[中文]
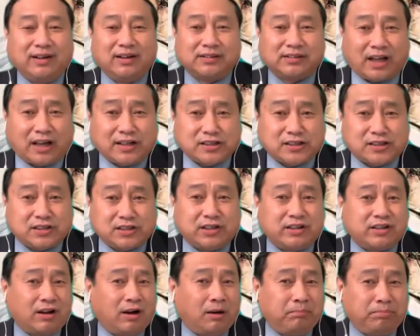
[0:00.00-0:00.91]
但是
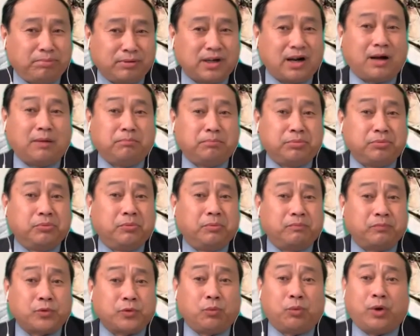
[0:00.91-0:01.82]
你要不让步，
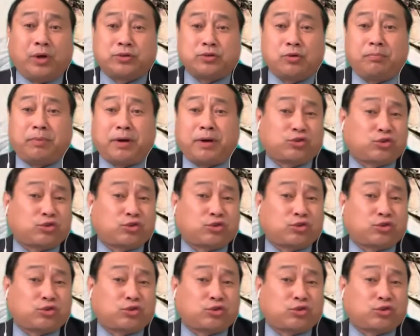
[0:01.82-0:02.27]
我就把